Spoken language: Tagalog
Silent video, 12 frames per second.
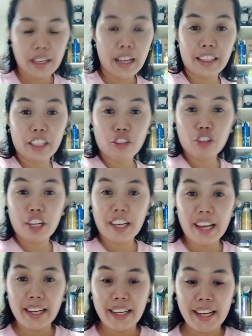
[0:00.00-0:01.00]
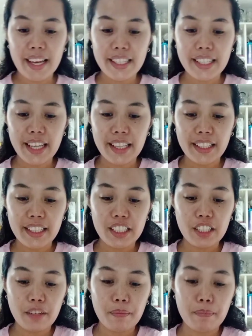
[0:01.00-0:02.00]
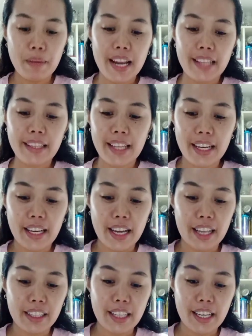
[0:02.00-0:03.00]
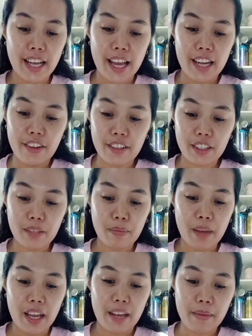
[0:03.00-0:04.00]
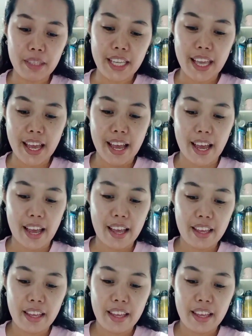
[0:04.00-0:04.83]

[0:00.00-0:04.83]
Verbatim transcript: At ito na nga guys, atin na siyang balatan ng ating carrots para masaya.